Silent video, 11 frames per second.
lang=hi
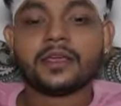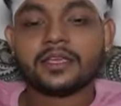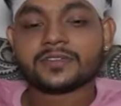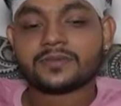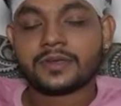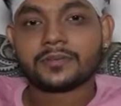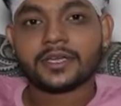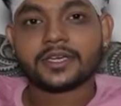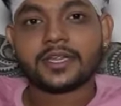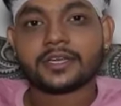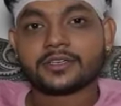इस फिल्म
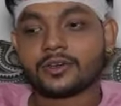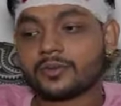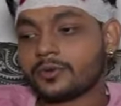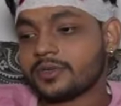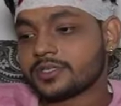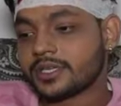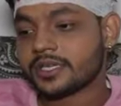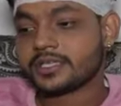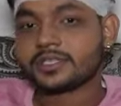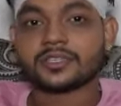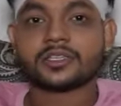के डायरेक्टर और प्रोड्यूसर
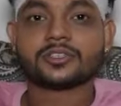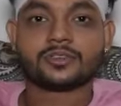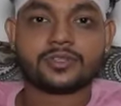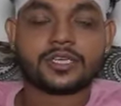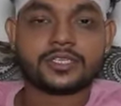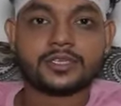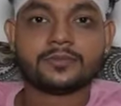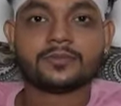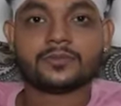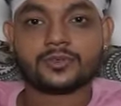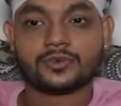हैं चंदन चौधरी जी
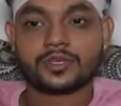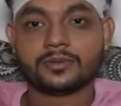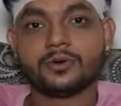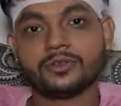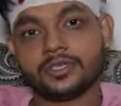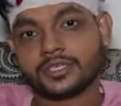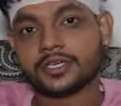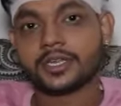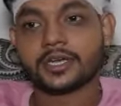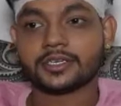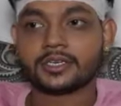जो कि बहुत ही अच्छे
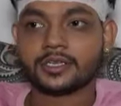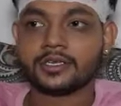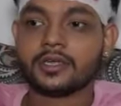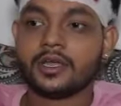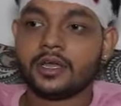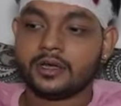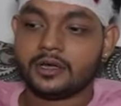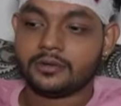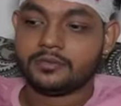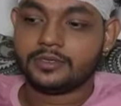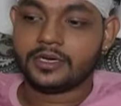डायरेक्टर हैं
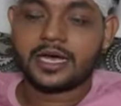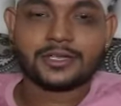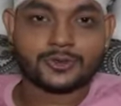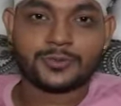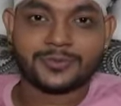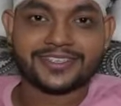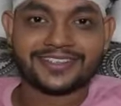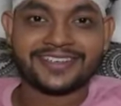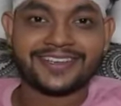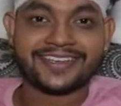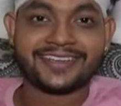अब आज तो फर्स्ट
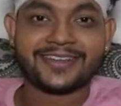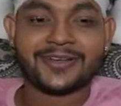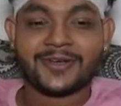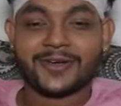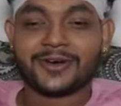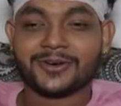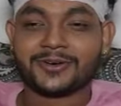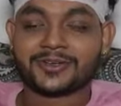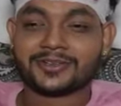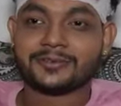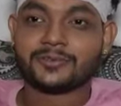डे है
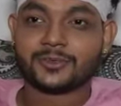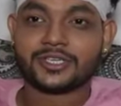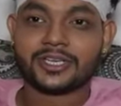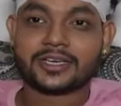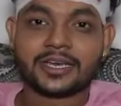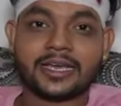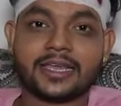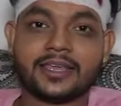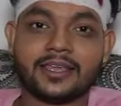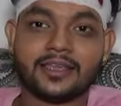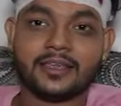और मुझे लग रहा है
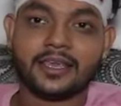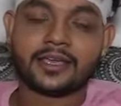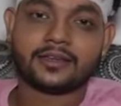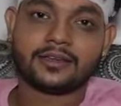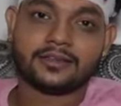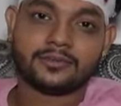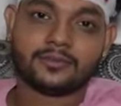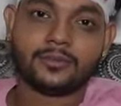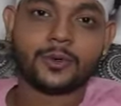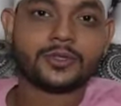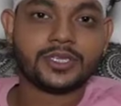कि एक
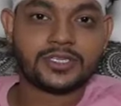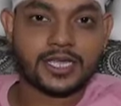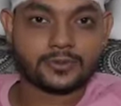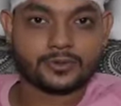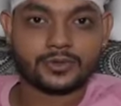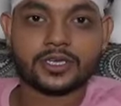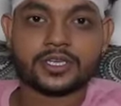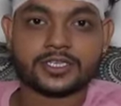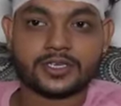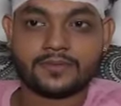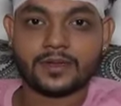बहुत ही साफ़ सुथरी
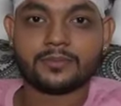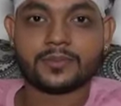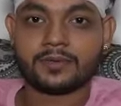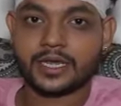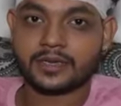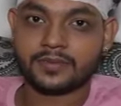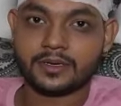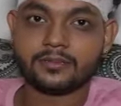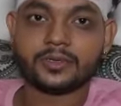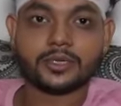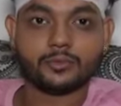अच्छी फिल्म पारिवारिक
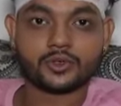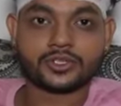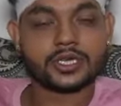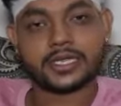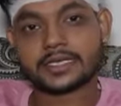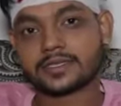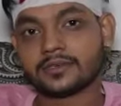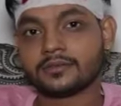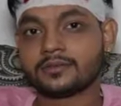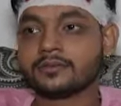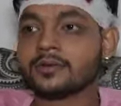फिल्म इमोशन
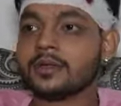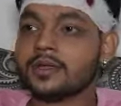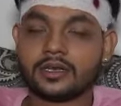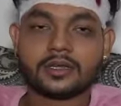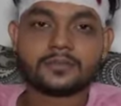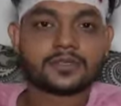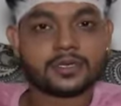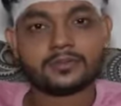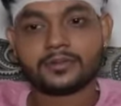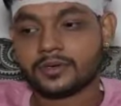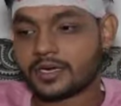एक्शन मतलब
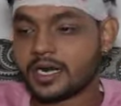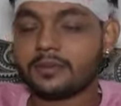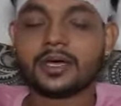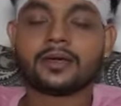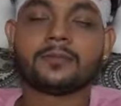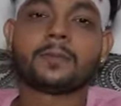सब ड्रामा